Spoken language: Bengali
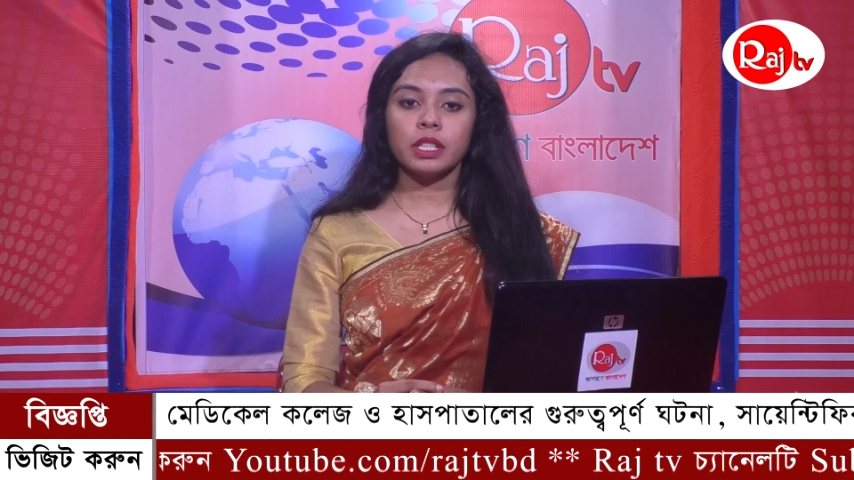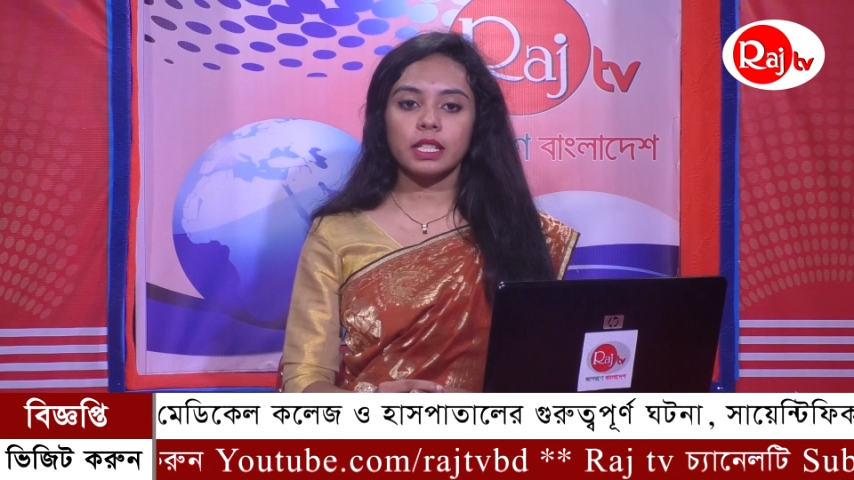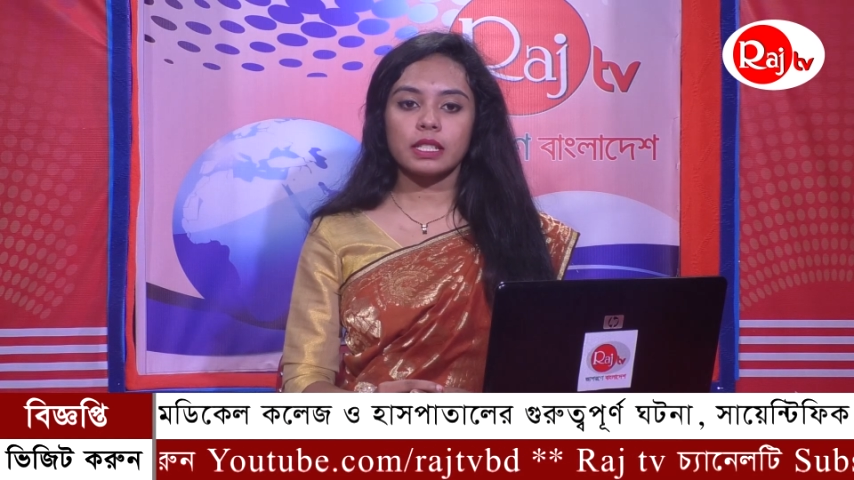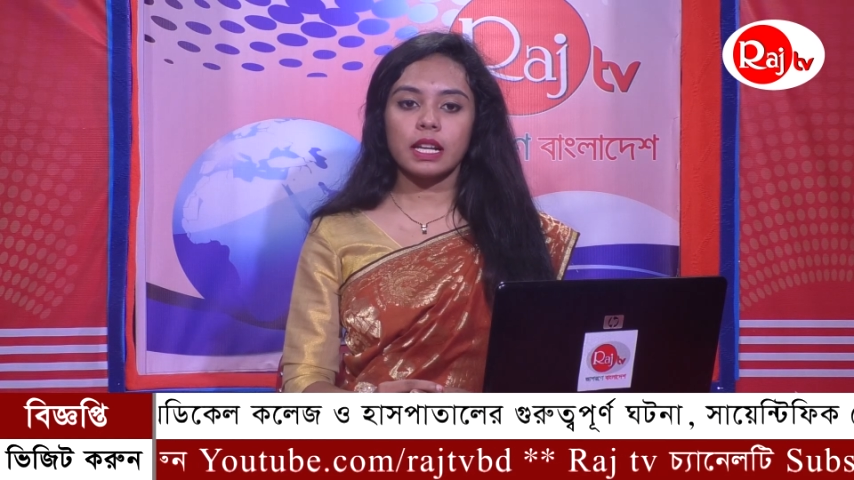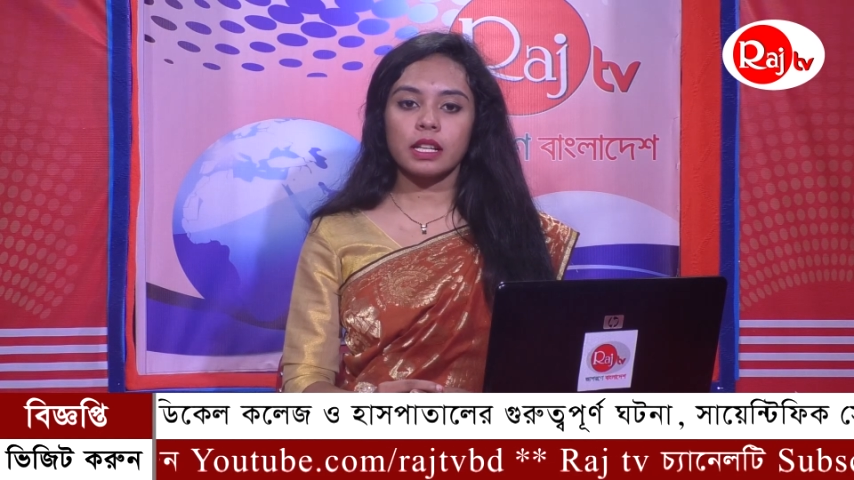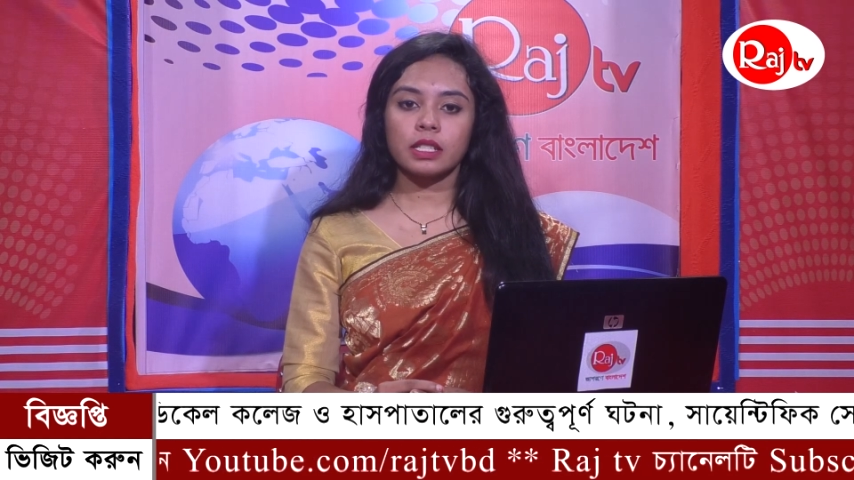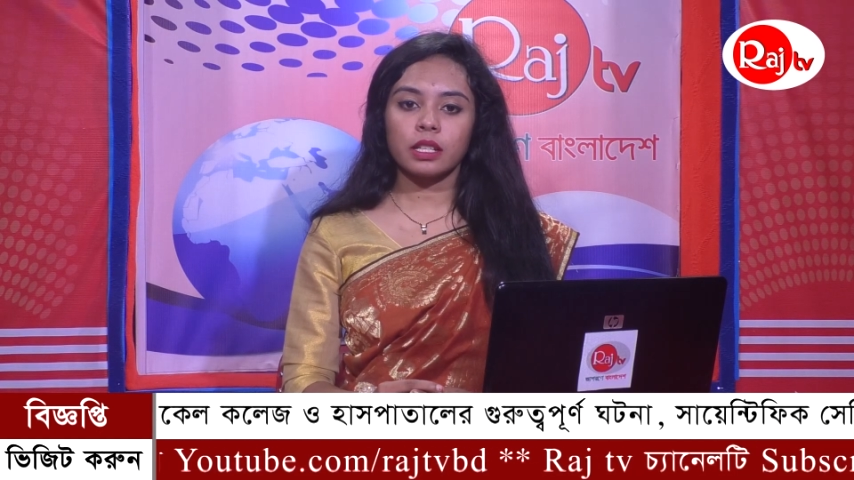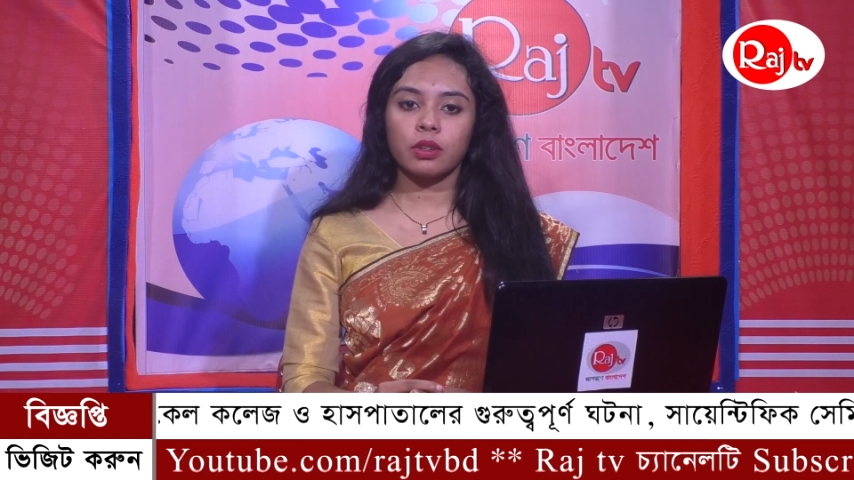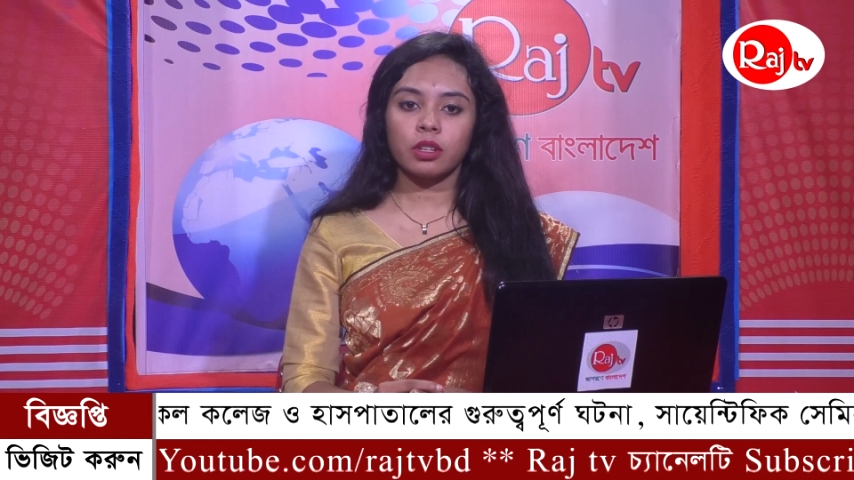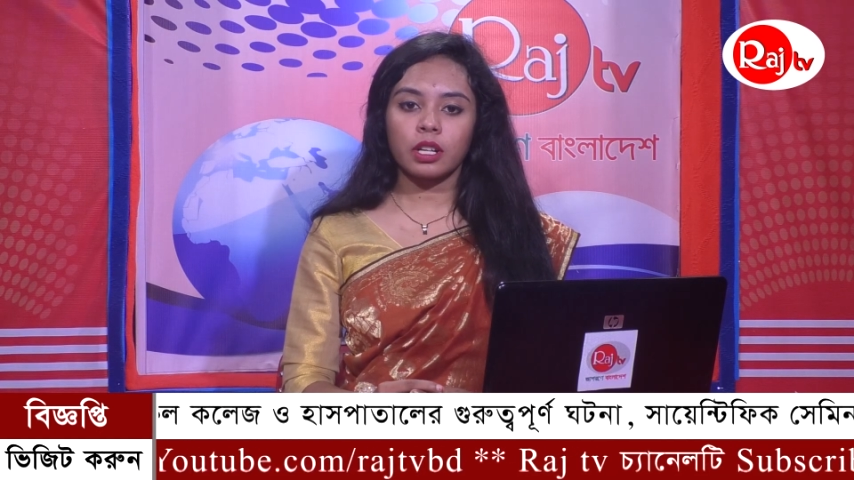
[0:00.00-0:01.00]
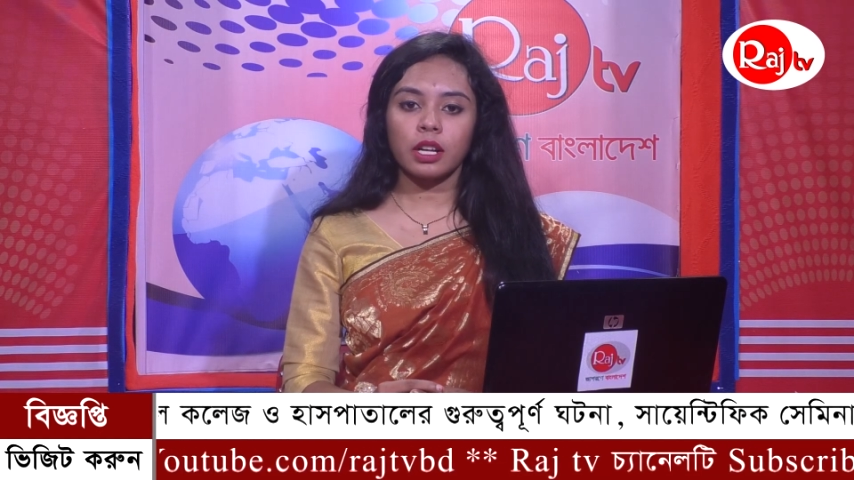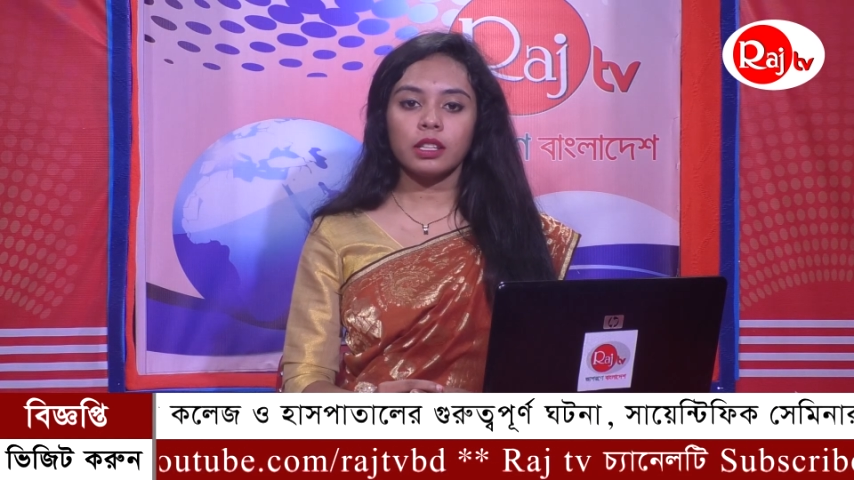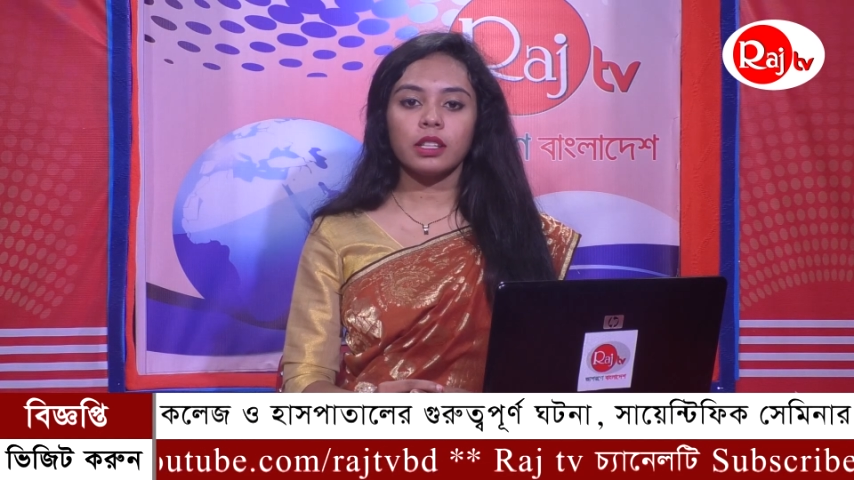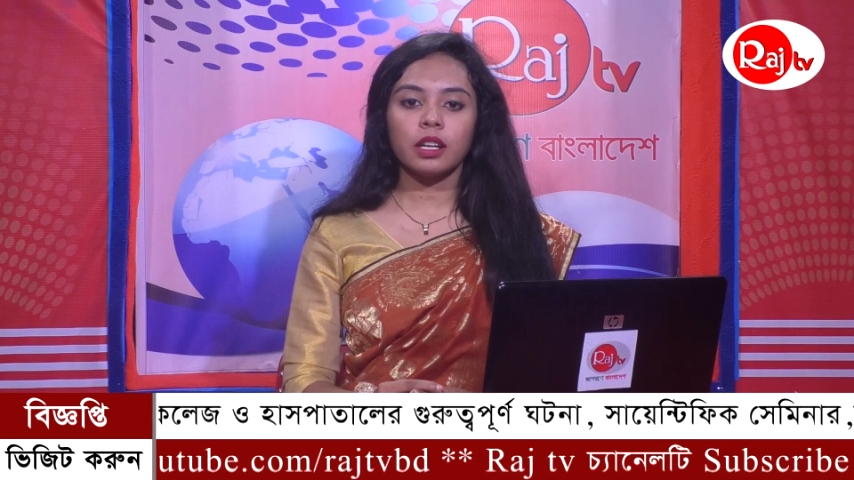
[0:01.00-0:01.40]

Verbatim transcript: নিতে যা যা দরকার